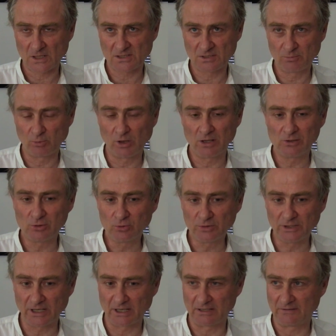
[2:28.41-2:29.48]
Si può
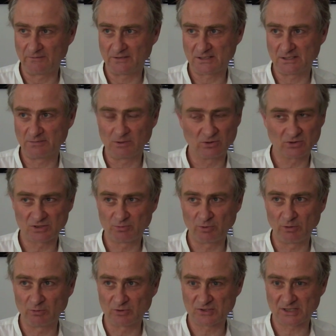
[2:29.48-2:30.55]
alludere all'invisibile, non si
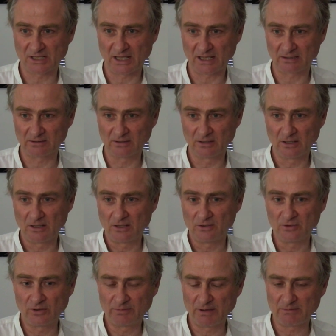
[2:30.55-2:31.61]
può mostrarlo
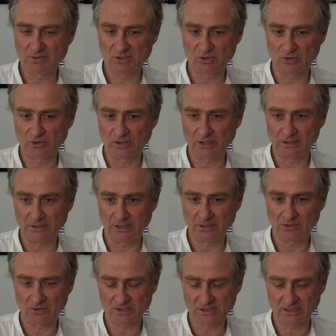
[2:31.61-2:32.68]
noi abbiamo bisogno, de, nei
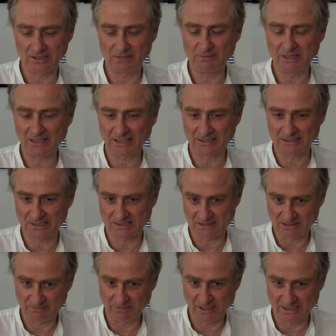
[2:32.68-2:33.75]
nostri
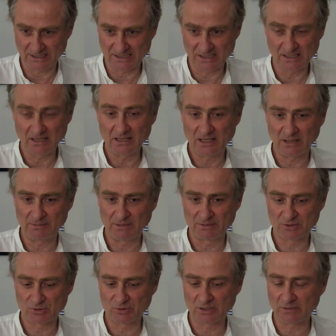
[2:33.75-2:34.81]
limitatissimi mezzi, abbiamo
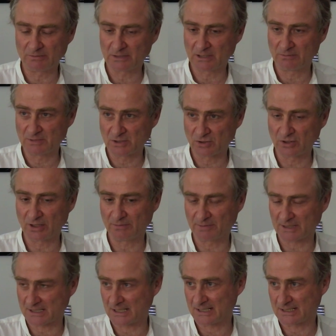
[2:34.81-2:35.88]
assolutamente bisogno della
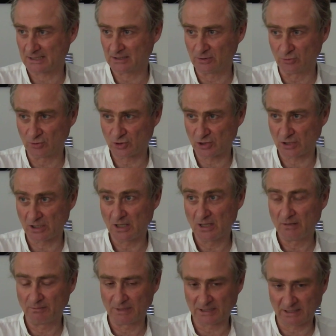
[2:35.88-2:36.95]
presenza di luce,
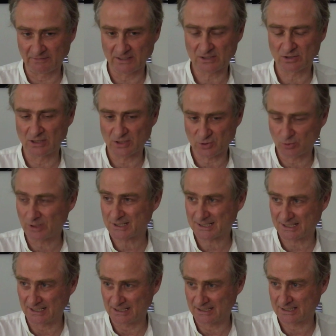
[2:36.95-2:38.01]
ma attraverso la sua
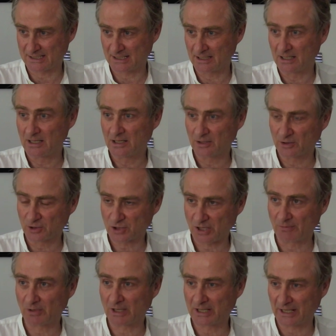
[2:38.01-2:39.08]
assenza
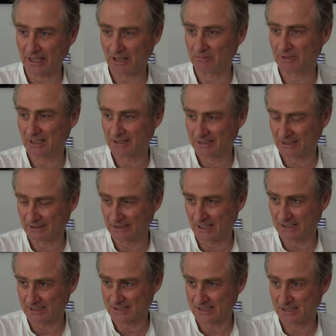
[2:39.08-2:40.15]
riusciamo a creare
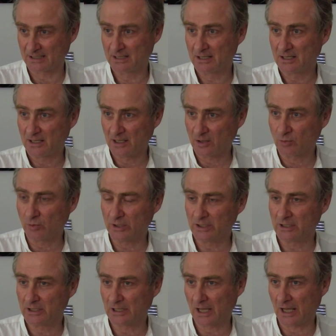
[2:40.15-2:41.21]
un'alternanza e
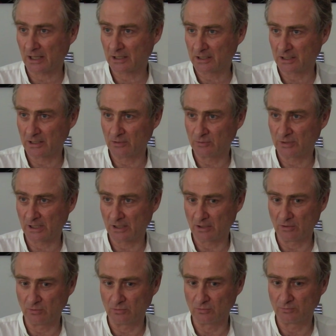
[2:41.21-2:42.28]
quindi anche una,
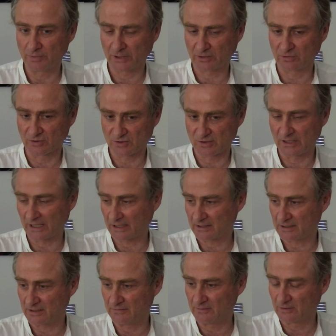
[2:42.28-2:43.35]
un percorso
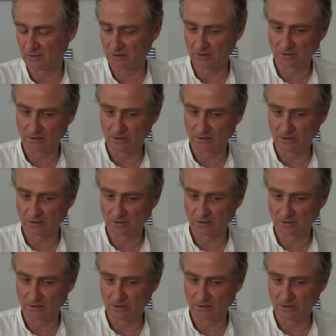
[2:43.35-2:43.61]
narrativo.